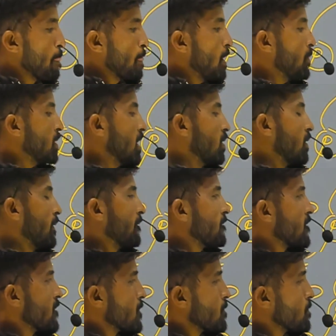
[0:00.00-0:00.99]
अब क्या हुआ
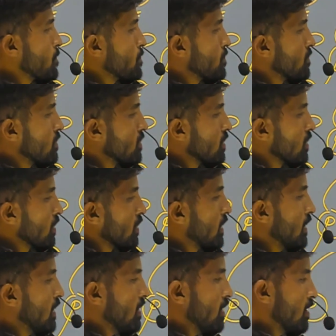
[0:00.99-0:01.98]

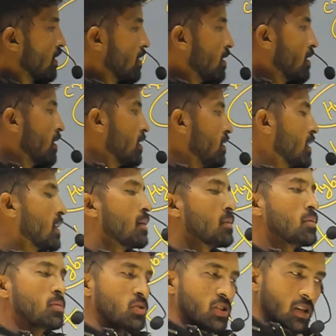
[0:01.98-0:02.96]
कि ये काम
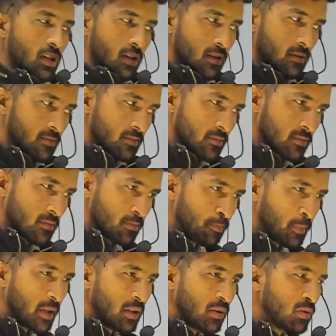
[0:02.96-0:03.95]
तो मुश्किल
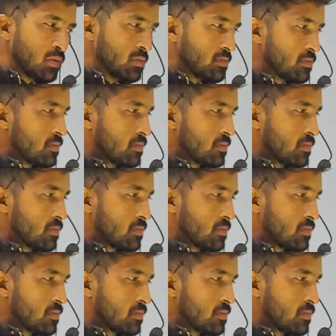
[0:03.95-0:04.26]
परंतु